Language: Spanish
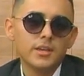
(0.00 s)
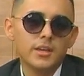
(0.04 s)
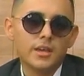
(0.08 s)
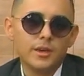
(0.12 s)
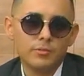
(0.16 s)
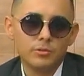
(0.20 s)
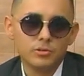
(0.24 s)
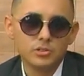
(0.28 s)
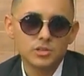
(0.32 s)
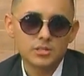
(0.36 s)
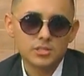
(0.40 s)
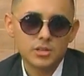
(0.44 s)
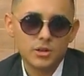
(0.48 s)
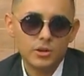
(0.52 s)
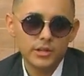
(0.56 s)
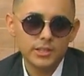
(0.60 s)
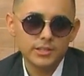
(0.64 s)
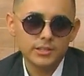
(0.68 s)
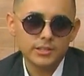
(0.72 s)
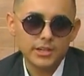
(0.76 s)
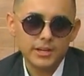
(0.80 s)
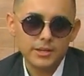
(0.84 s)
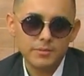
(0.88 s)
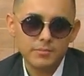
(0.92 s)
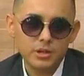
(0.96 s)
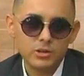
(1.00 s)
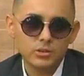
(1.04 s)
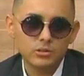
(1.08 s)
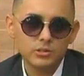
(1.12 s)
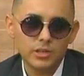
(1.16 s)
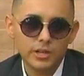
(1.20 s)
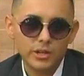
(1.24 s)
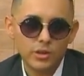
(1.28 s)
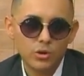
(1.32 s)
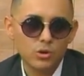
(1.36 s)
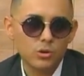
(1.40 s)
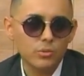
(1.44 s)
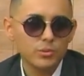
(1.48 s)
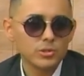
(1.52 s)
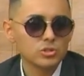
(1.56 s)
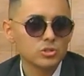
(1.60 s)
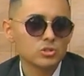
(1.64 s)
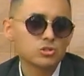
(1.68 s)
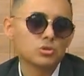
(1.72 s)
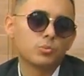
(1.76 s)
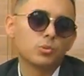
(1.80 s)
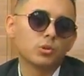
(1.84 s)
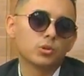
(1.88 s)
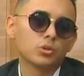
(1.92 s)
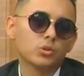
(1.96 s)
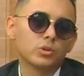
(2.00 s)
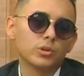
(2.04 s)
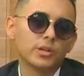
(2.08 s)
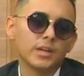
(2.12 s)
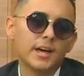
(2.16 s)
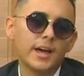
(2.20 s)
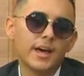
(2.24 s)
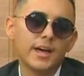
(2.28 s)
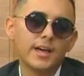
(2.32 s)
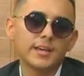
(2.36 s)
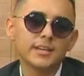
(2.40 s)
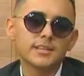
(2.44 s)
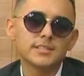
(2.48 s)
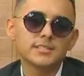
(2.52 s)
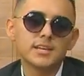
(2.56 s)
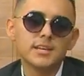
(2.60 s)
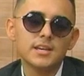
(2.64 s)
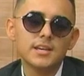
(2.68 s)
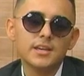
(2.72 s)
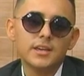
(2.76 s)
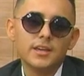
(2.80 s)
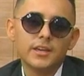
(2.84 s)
Hemos estado en tarima con Darío Gómez dos oportunidades,